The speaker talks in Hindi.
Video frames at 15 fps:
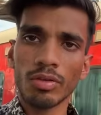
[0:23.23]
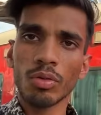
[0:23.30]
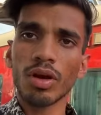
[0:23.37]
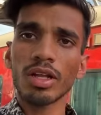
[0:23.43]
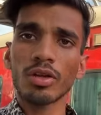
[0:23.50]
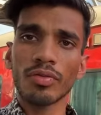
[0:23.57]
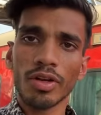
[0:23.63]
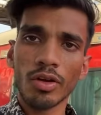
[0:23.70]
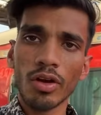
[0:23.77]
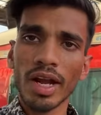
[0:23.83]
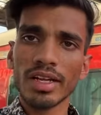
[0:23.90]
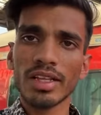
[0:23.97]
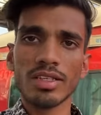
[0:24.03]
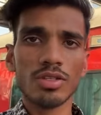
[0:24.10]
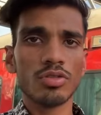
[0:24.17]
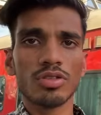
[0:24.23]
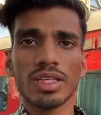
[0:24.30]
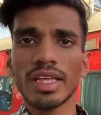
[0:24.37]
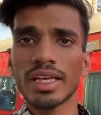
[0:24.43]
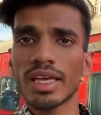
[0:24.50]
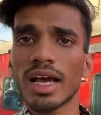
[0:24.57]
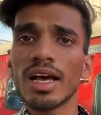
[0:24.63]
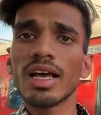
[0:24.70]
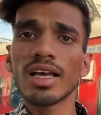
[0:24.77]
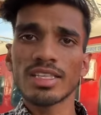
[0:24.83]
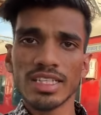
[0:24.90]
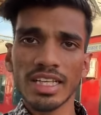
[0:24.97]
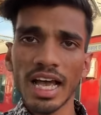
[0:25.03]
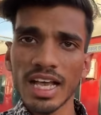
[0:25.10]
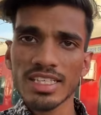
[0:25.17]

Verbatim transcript: दूंगा तो वीडियो का एंड तक जरूर से देखिएगा चलिए